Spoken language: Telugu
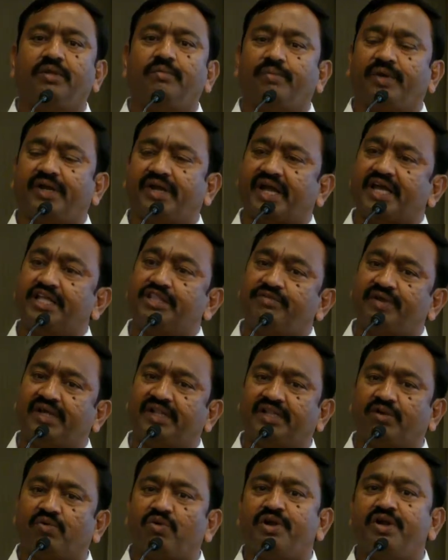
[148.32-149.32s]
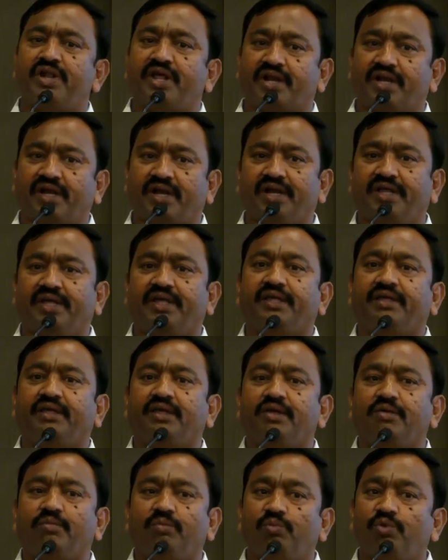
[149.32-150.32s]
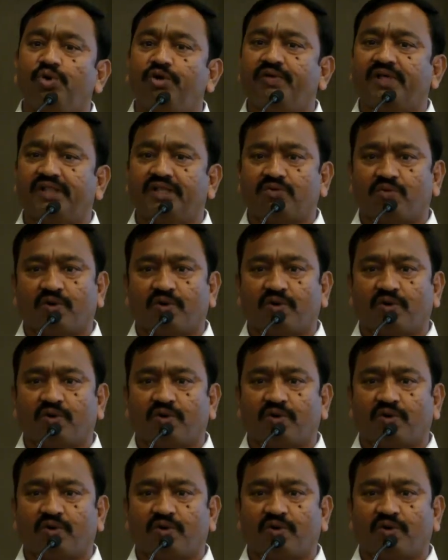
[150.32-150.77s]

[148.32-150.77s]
మరి ఐదు వేలది కొంటున్నారు కానీ మూడు వేలది